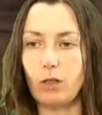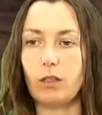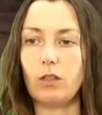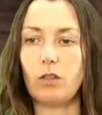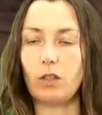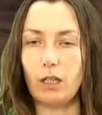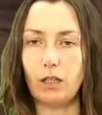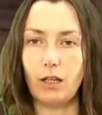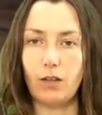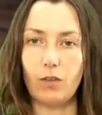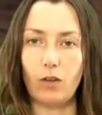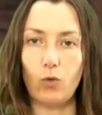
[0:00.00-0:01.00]
mit der
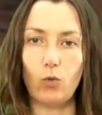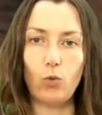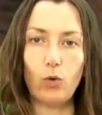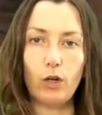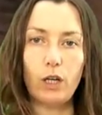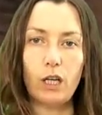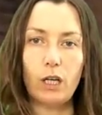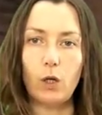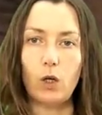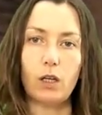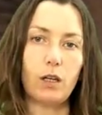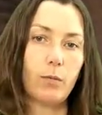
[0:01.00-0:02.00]
Tastatur,
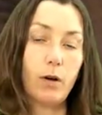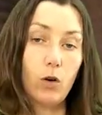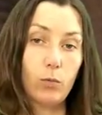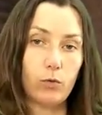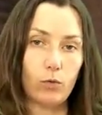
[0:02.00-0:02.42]
können aber